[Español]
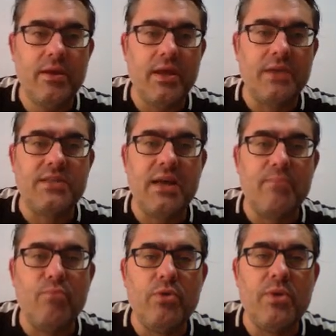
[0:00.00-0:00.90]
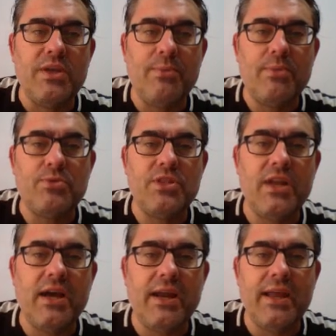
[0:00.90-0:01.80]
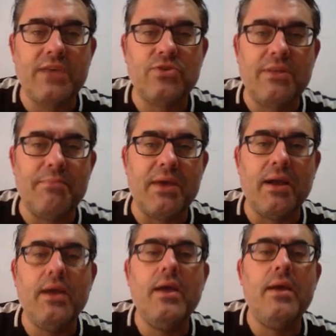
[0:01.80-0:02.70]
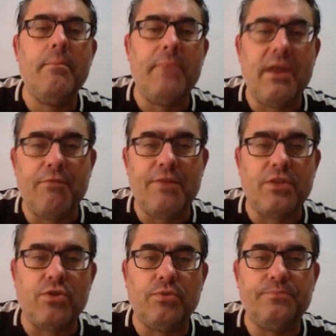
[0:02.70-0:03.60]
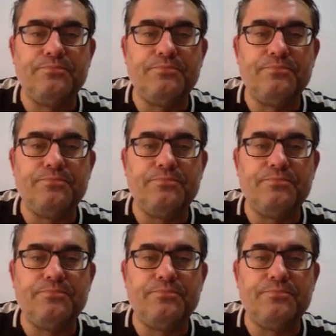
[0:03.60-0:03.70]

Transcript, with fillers: Está muy bien. Ya podemos entregar eso también. Perfecto.